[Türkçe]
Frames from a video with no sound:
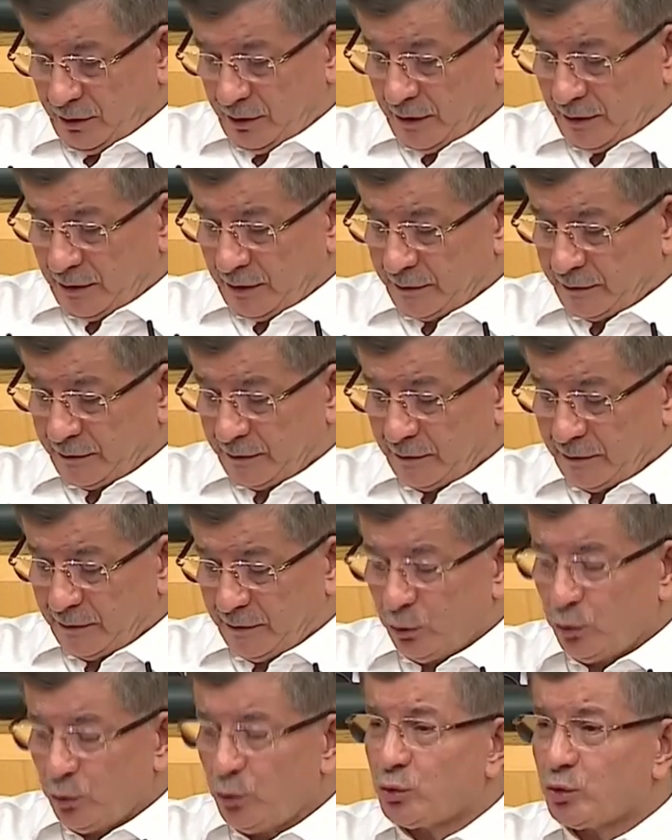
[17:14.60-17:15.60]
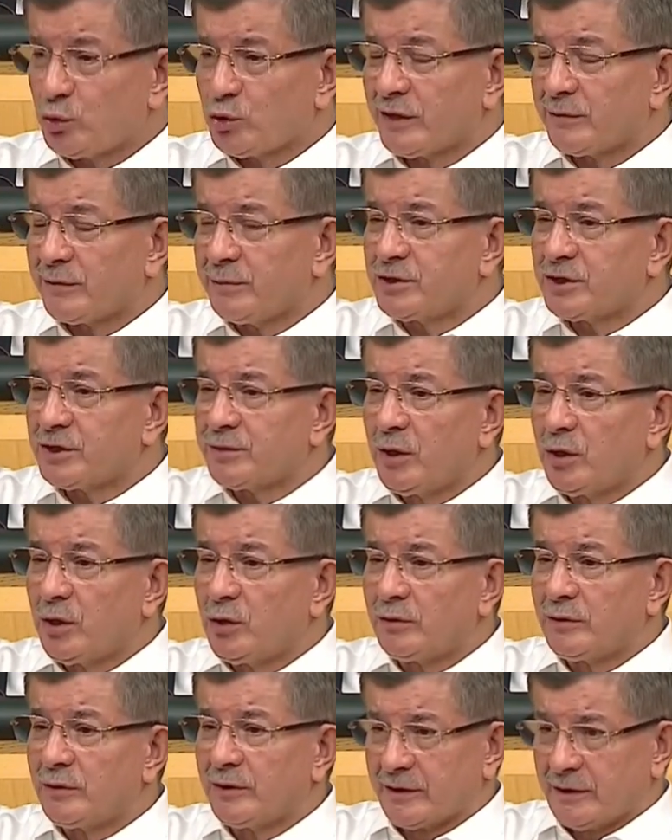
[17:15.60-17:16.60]
ihale edildi. 360
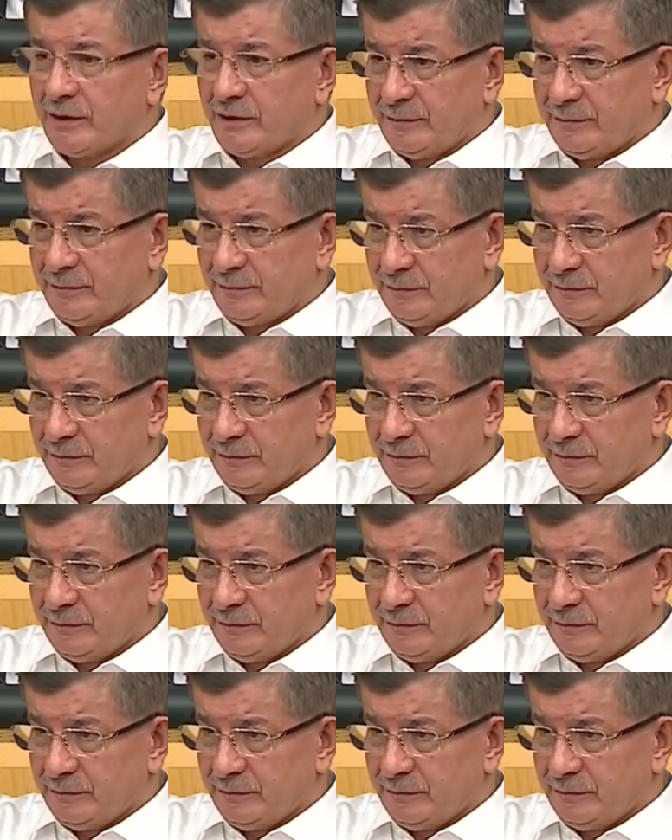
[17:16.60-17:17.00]
milyon lira.